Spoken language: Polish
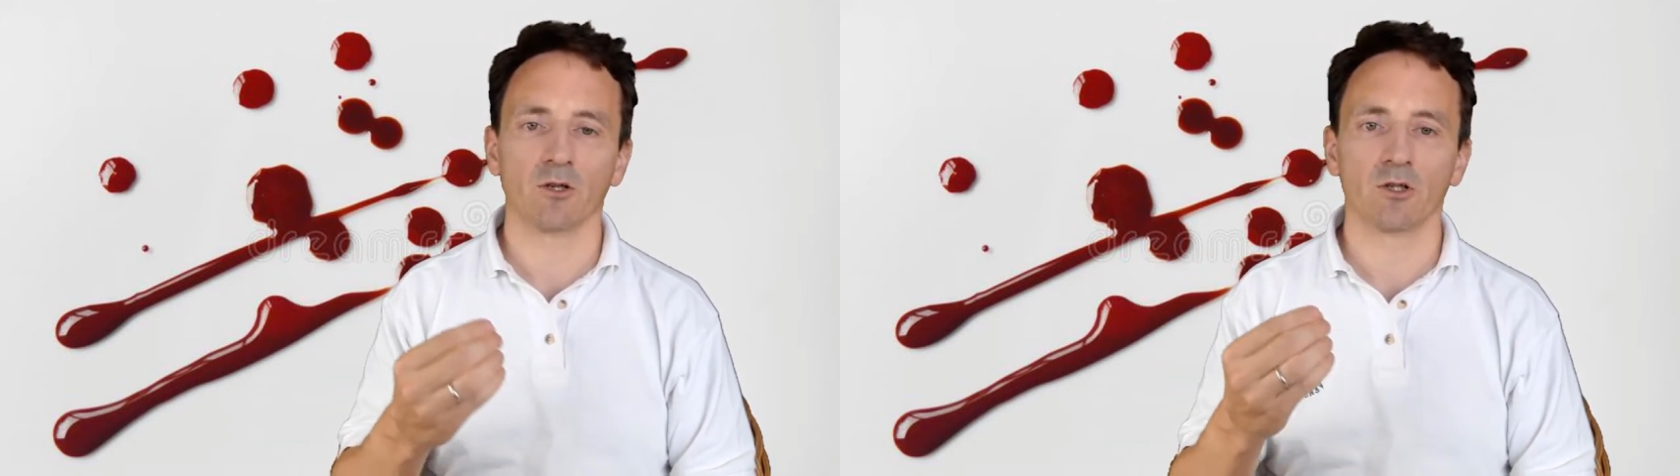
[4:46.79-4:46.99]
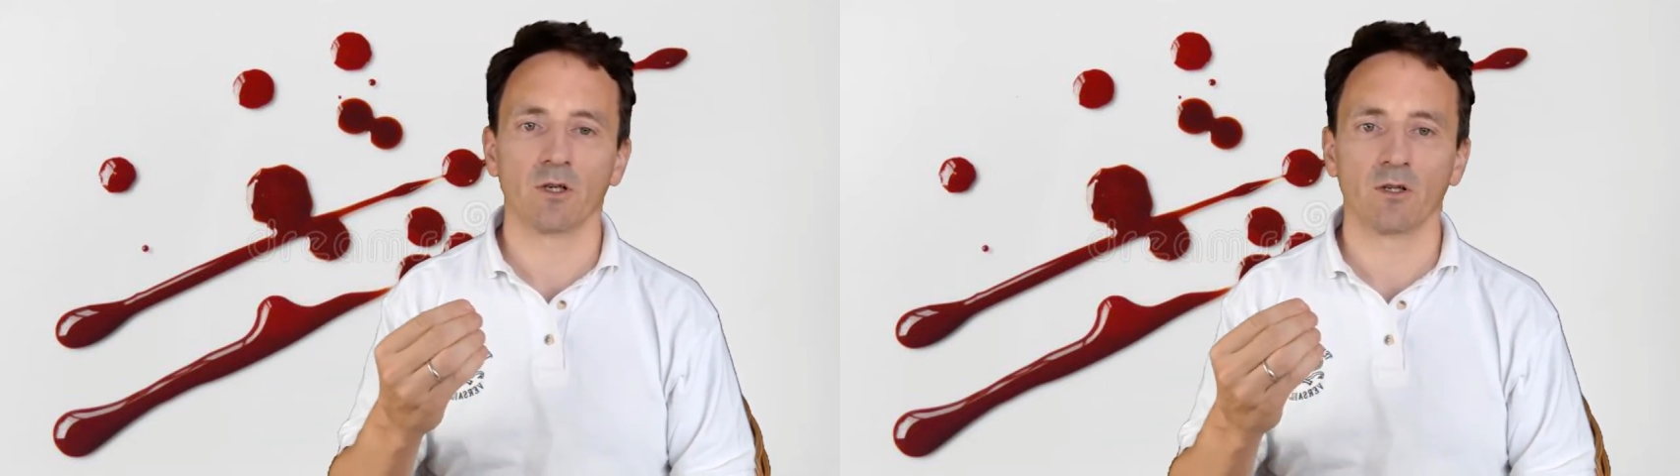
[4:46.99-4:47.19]

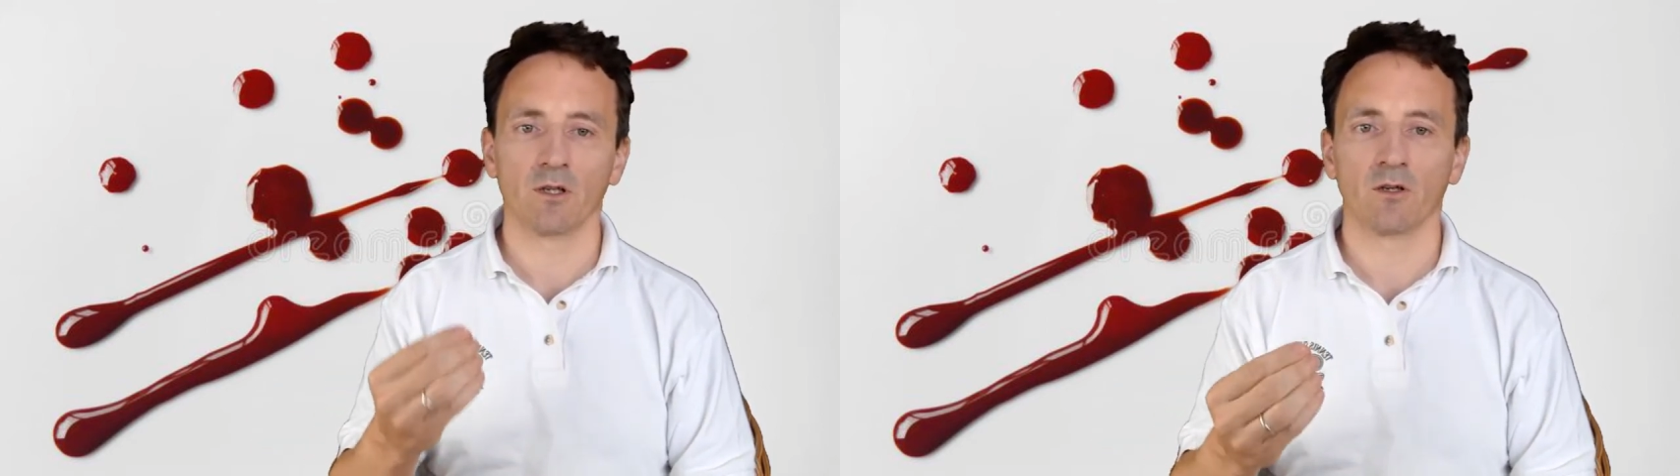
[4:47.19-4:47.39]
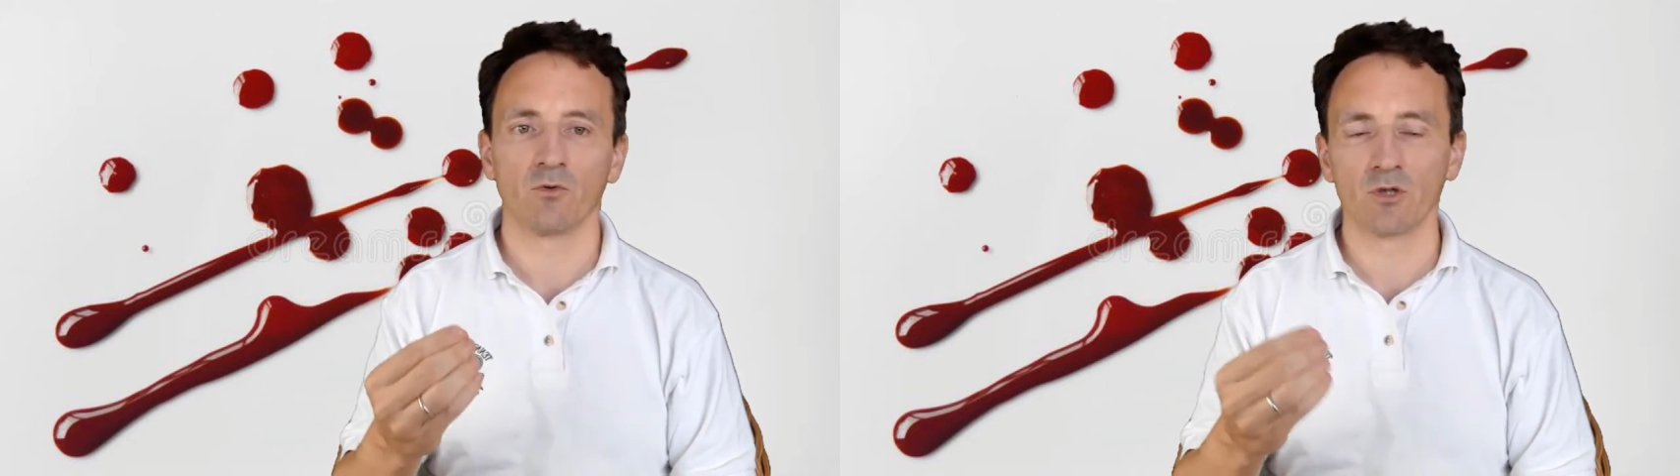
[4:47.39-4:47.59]
się
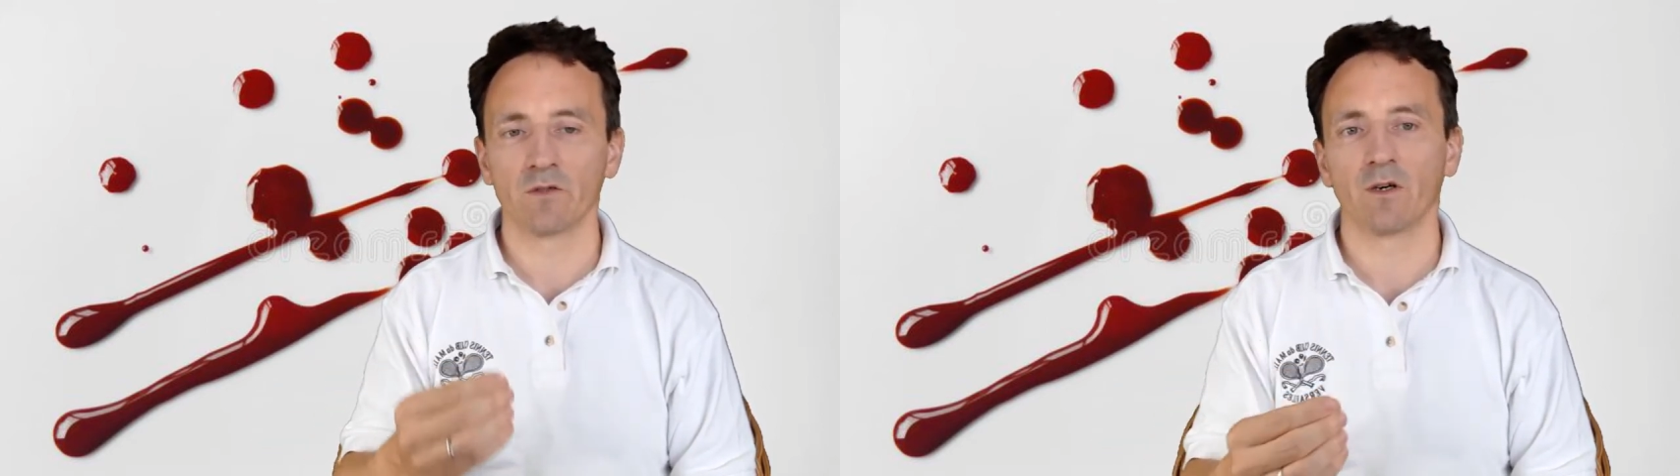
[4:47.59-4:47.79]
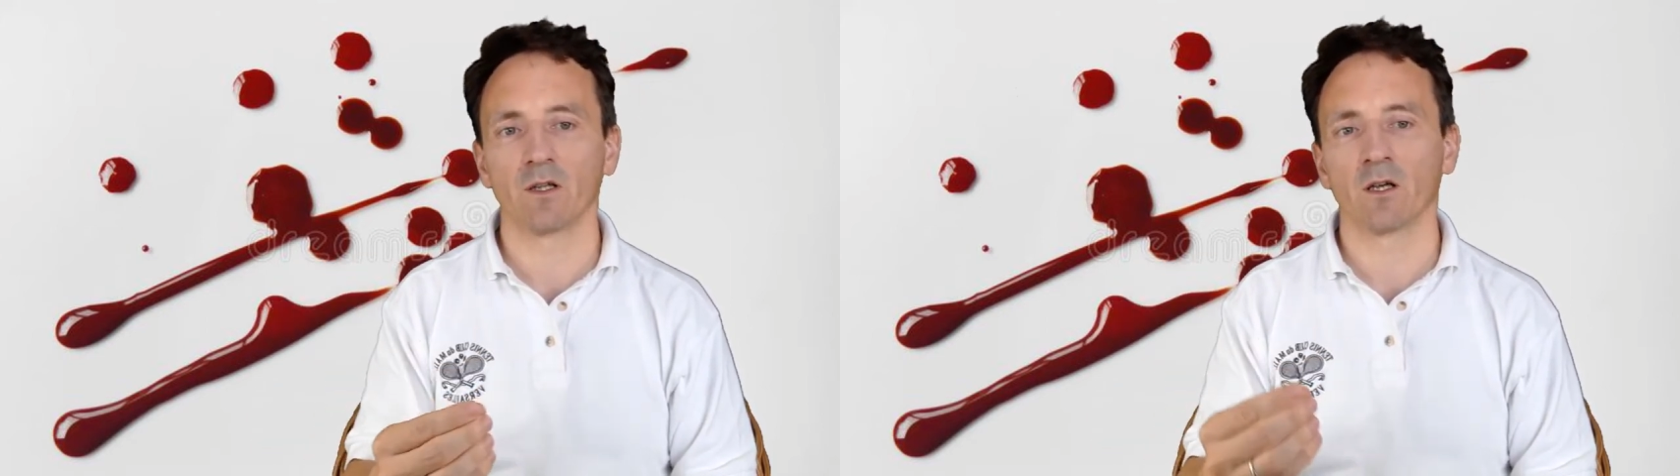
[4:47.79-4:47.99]
jej
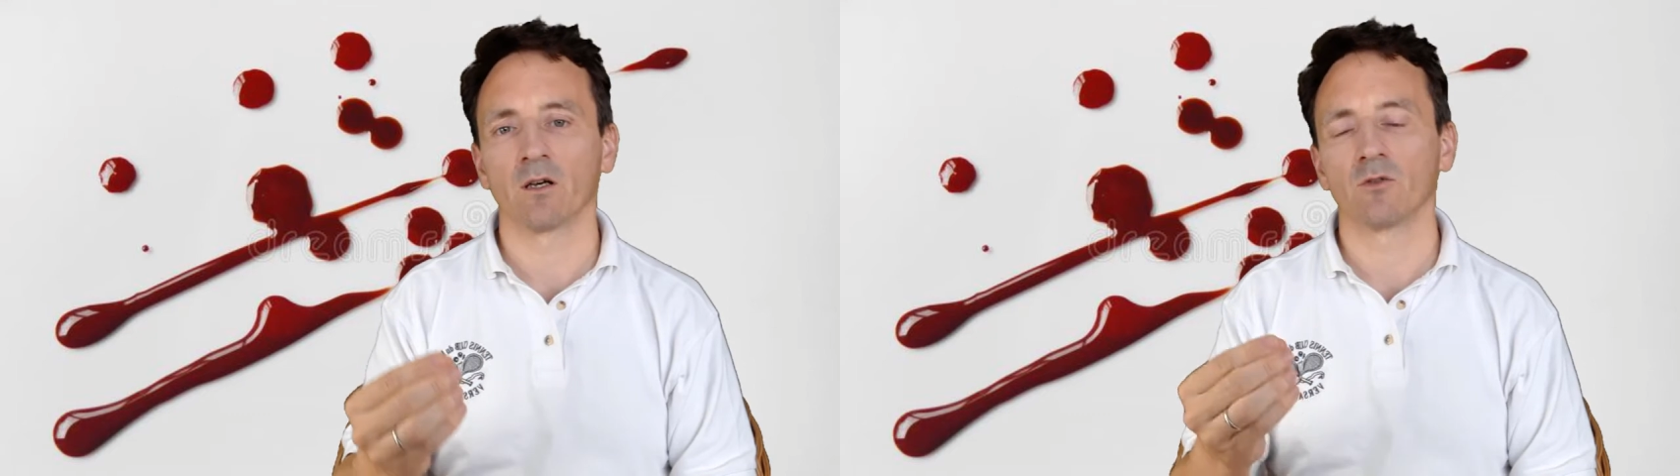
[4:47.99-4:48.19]
używania